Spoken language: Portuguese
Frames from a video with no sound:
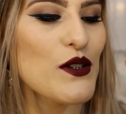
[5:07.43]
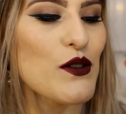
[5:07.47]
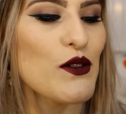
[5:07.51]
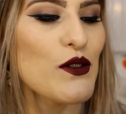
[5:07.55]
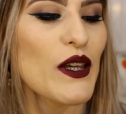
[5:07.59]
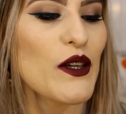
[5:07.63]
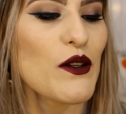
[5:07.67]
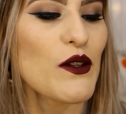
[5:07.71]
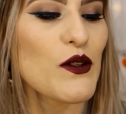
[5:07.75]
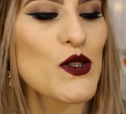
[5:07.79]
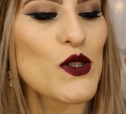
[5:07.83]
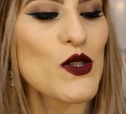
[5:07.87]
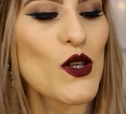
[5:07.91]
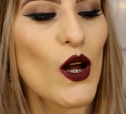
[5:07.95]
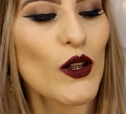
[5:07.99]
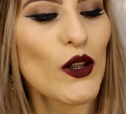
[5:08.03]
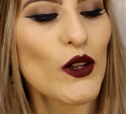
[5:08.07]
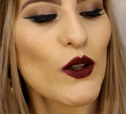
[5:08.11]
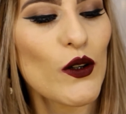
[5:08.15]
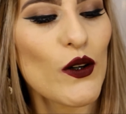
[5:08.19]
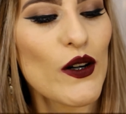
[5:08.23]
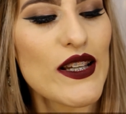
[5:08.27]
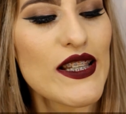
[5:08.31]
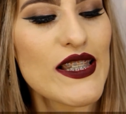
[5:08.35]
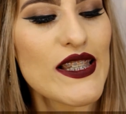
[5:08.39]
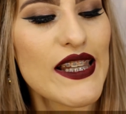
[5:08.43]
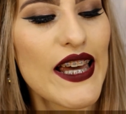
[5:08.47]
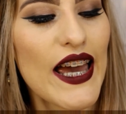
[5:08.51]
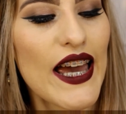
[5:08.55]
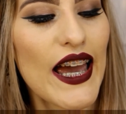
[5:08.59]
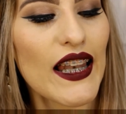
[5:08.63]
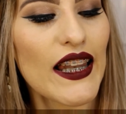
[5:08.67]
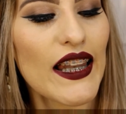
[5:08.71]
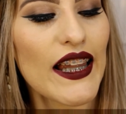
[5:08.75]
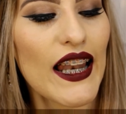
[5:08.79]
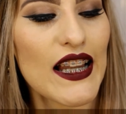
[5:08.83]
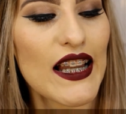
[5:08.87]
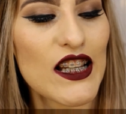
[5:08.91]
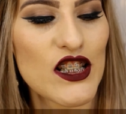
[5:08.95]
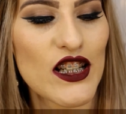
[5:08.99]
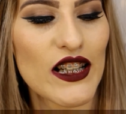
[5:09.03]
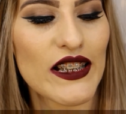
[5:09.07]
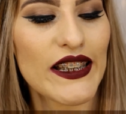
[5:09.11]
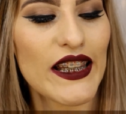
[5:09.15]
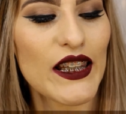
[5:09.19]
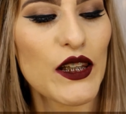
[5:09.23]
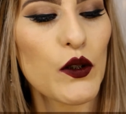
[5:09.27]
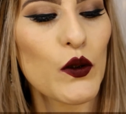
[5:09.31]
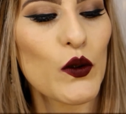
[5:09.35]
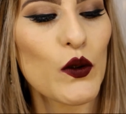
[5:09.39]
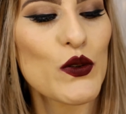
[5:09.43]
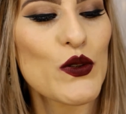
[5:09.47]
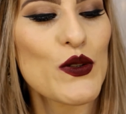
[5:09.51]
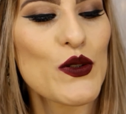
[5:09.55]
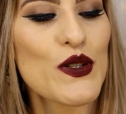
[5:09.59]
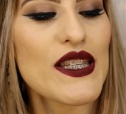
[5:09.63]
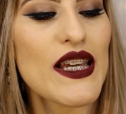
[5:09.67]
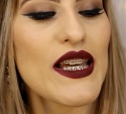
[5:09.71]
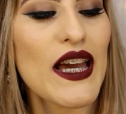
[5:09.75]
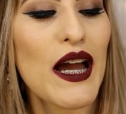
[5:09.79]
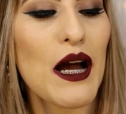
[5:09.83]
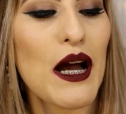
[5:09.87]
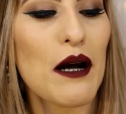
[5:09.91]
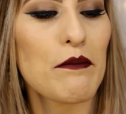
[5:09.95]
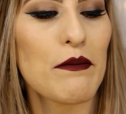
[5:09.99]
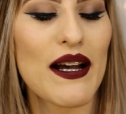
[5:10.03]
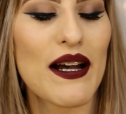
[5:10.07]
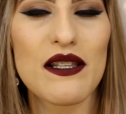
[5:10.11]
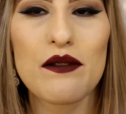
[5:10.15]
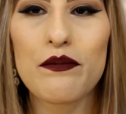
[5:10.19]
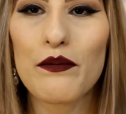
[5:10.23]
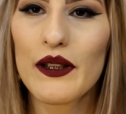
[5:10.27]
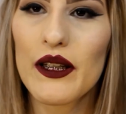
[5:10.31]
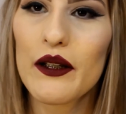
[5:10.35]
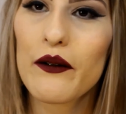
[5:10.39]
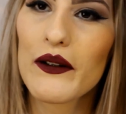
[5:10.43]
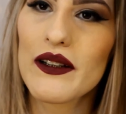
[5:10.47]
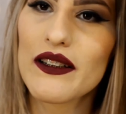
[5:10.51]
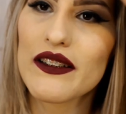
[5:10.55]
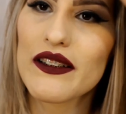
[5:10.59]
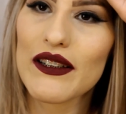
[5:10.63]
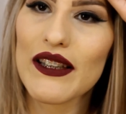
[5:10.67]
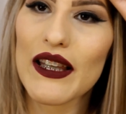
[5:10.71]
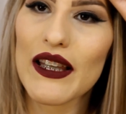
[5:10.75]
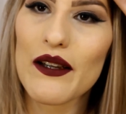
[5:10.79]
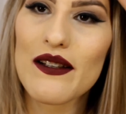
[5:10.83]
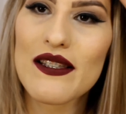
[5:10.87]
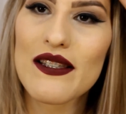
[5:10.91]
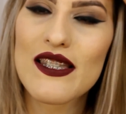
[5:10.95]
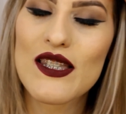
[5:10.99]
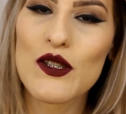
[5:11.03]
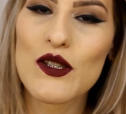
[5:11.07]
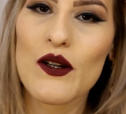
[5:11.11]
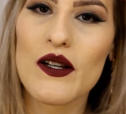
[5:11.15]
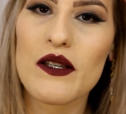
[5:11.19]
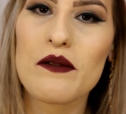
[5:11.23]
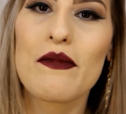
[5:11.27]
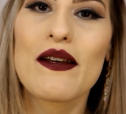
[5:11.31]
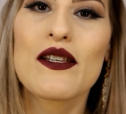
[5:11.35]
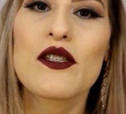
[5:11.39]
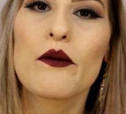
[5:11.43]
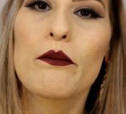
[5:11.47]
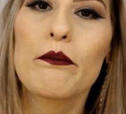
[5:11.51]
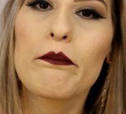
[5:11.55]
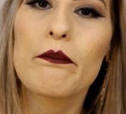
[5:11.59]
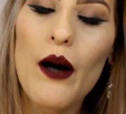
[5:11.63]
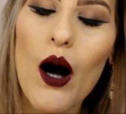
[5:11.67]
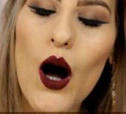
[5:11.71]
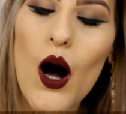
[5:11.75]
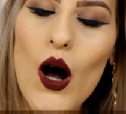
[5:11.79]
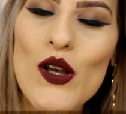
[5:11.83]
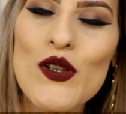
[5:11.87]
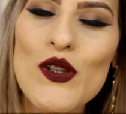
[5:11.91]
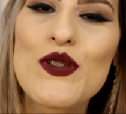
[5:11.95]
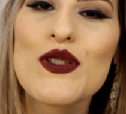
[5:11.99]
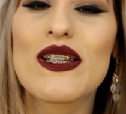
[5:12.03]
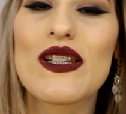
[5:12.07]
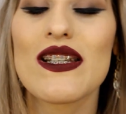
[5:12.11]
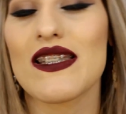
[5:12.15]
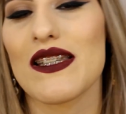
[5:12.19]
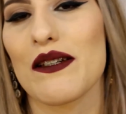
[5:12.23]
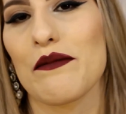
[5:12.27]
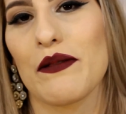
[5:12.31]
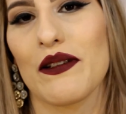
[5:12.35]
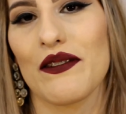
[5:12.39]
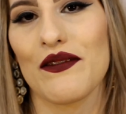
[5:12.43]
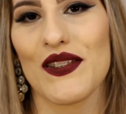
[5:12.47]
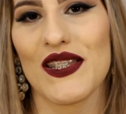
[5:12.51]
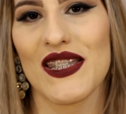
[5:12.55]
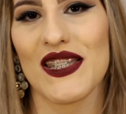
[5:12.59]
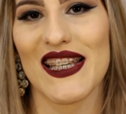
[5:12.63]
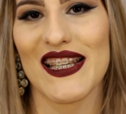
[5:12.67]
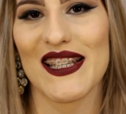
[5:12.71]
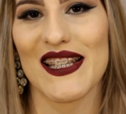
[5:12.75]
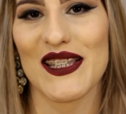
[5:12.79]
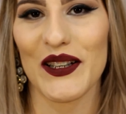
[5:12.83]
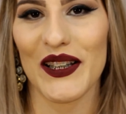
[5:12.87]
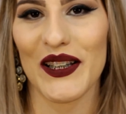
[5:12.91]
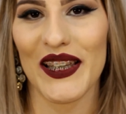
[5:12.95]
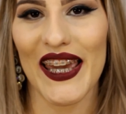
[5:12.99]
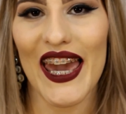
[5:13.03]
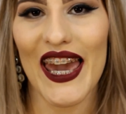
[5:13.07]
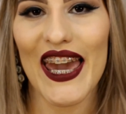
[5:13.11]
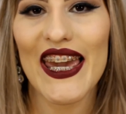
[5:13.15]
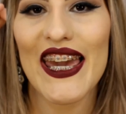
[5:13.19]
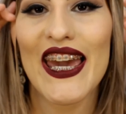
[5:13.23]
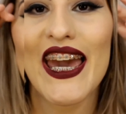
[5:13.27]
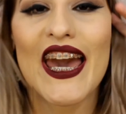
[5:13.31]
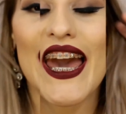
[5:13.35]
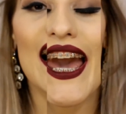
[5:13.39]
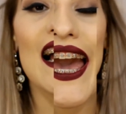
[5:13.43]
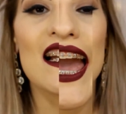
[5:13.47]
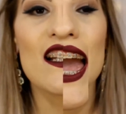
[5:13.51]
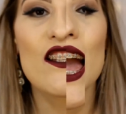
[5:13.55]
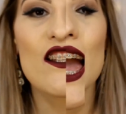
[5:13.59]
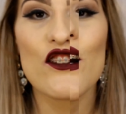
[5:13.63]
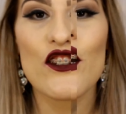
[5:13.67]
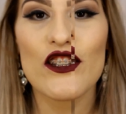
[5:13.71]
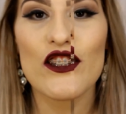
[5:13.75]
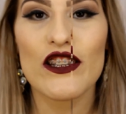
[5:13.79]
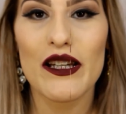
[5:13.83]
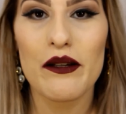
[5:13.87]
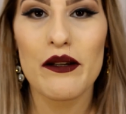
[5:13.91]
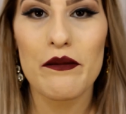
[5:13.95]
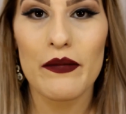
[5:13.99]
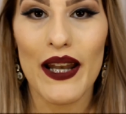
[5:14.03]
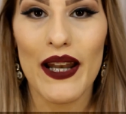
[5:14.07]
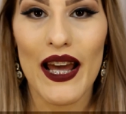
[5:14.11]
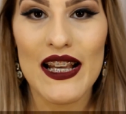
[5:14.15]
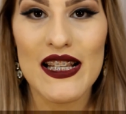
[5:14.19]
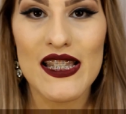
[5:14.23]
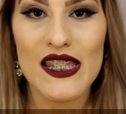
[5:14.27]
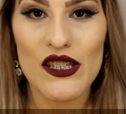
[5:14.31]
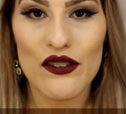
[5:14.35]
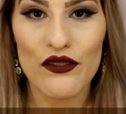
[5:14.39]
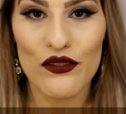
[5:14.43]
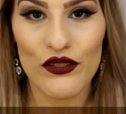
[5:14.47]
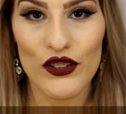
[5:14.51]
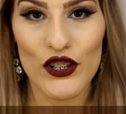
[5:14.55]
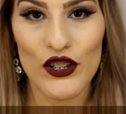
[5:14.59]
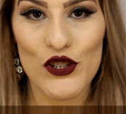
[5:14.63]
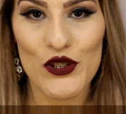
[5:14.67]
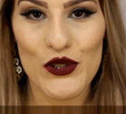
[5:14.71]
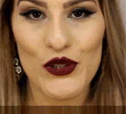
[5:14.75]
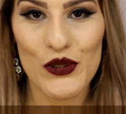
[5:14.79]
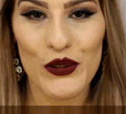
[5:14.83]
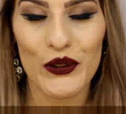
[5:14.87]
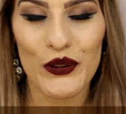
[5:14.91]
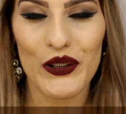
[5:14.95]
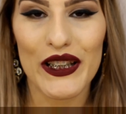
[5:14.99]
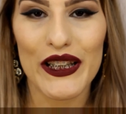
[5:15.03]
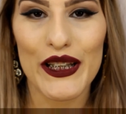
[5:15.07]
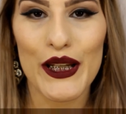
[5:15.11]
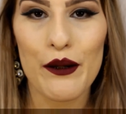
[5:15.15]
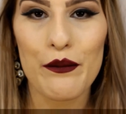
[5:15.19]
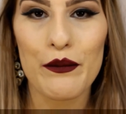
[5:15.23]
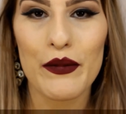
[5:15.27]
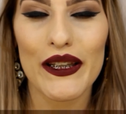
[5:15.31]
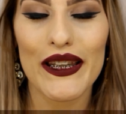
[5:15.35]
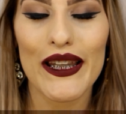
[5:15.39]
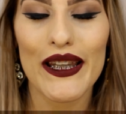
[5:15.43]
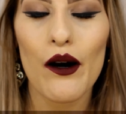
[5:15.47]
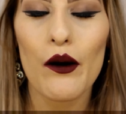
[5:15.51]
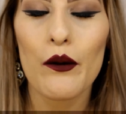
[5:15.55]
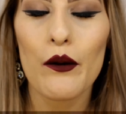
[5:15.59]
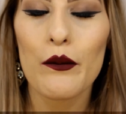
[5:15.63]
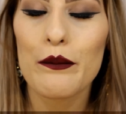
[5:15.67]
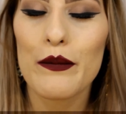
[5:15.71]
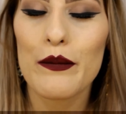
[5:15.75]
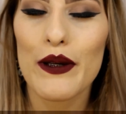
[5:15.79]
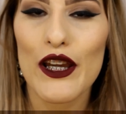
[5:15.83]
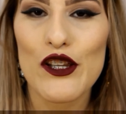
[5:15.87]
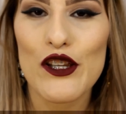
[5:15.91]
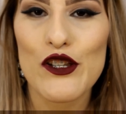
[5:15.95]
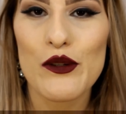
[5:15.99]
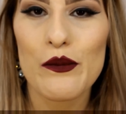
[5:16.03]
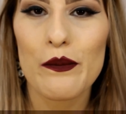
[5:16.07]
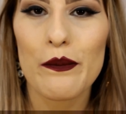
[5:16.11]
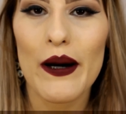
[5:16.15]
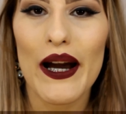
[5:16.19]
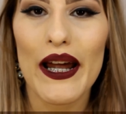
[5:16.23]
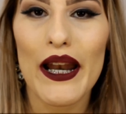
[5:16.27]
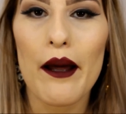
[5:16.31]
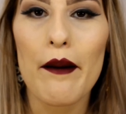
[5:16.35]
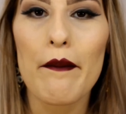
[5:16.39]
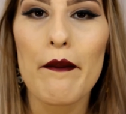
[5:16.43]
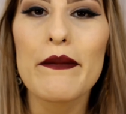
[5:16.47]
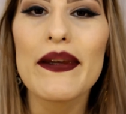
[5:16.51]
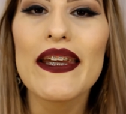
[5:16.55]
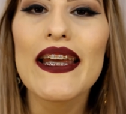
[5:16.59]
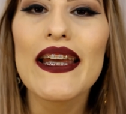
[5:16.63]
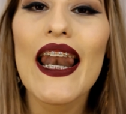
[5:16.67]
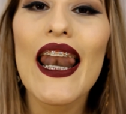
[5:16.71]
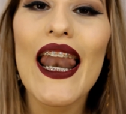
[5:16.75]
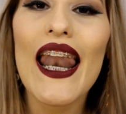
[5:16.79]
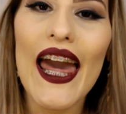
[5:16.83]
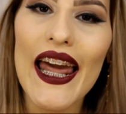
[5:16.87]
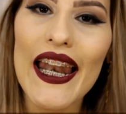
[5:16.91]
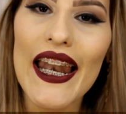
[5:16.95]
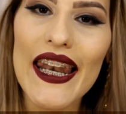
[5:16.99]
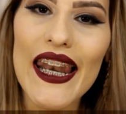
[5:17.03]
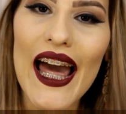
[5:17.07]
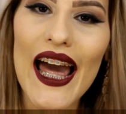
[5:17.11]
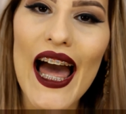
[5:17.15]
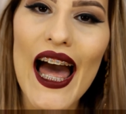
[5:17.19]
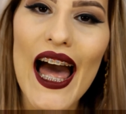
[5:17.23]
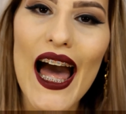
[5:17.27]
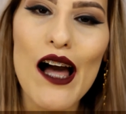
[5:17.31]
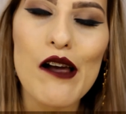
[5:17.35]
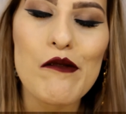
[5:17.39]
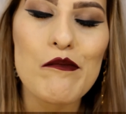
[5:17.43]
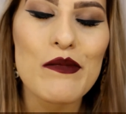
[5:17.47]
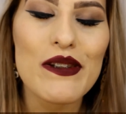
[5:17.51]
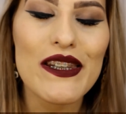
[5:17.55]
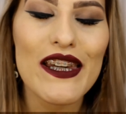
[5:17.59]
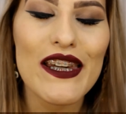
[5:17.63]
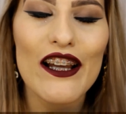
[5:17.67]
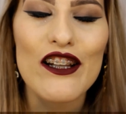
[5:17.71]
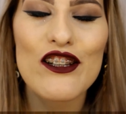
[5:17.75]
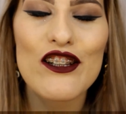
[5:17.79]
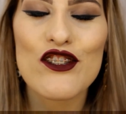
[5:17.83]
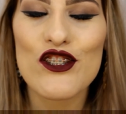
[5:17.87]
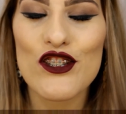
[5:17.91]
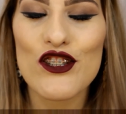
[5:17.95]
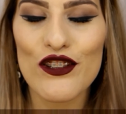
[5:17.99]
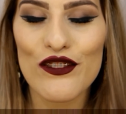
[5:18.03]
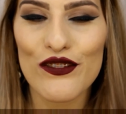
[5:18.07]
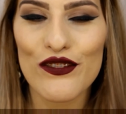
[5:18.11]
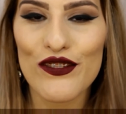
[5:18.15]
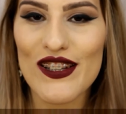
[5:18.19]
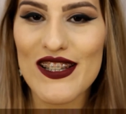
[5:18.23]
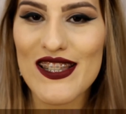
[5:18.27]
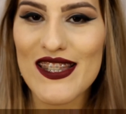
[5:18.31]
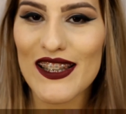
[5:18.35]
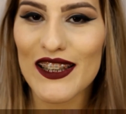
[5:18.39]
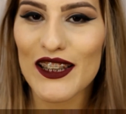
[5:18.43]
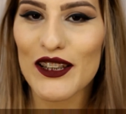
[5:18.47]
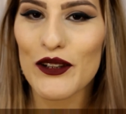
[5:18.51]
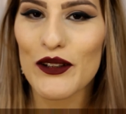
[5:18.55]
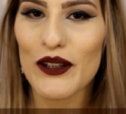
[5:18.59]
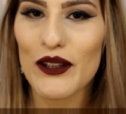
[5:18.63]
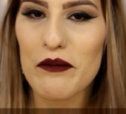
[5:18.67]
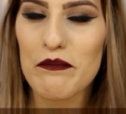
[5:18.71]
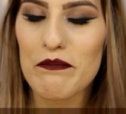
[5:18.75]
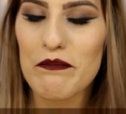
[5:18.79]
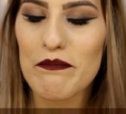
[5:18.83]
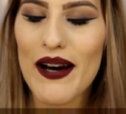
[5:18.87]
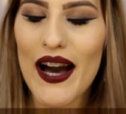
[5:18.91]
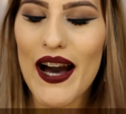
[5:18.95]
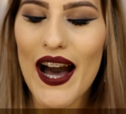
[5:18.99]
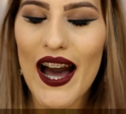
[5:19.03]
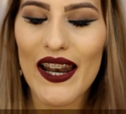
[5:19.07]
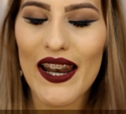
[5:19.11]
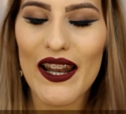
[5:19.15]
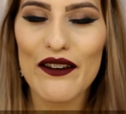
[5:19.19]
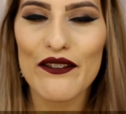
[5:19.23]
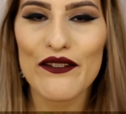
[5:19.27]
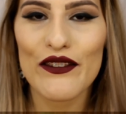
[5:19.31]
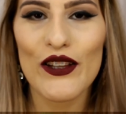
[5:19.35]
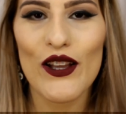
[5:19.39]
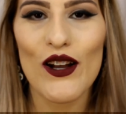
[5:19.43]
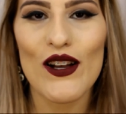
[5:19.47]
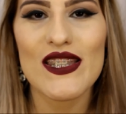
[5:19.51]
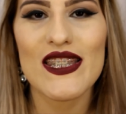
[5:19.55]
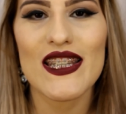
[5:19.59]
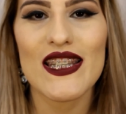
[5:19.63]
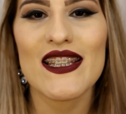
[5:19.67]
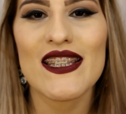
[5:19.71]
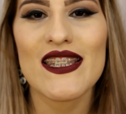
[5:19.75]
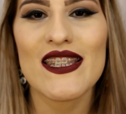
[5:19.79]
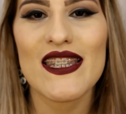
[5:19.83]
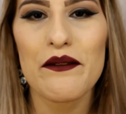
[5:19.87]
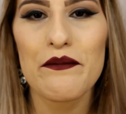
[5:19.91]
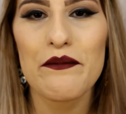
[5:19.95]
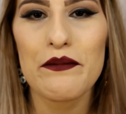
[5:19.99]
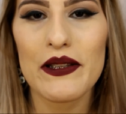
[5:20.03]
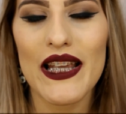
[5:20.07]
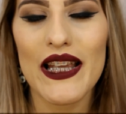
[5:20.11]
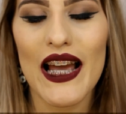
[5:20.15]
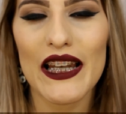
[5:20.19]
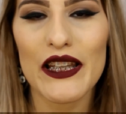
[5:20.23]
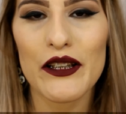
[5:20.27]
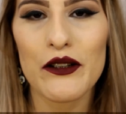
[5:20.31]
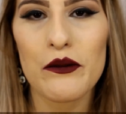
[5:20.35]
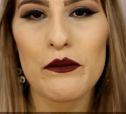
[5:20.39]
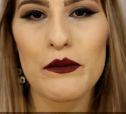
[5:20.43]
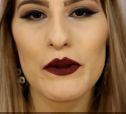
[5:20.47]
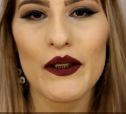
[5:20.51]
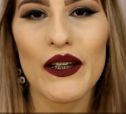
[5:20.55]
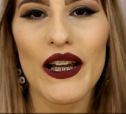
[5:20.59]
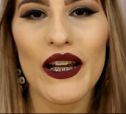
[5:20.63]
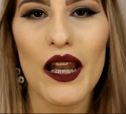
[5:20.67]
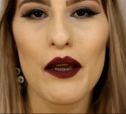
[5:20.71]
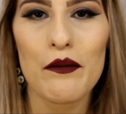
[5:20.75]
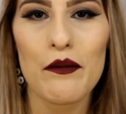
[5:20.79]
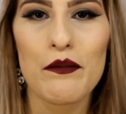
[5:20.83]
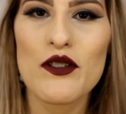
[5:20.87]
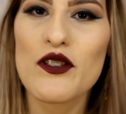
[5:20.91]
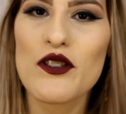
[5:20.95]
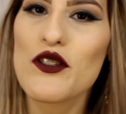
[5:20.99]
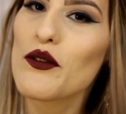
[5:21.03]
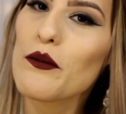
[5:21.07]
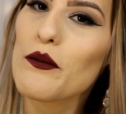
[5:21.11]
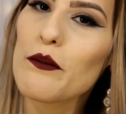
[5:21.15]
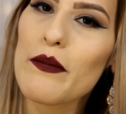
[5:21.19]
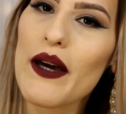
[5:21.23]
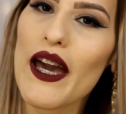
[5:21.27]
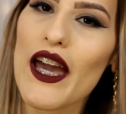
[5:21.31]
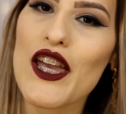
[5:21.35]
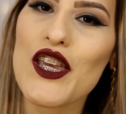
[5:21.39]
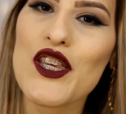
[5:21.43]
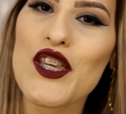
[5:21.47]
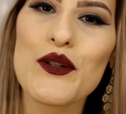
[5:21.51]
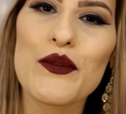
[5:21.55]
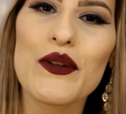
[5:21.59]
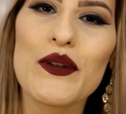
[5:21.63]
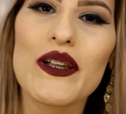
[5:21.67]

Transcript: Eu tenho só dois dela, ela já tem outros, mas por enquanto tem esses dois, mas eu posso trazer pra vocês, ok? Antes de terminar esse vídeo, eu queria mandar um beijo para a Milena, a minha diva, seguidora maravilhosa, que sempre tá ali comigo, ela pediu um beijo.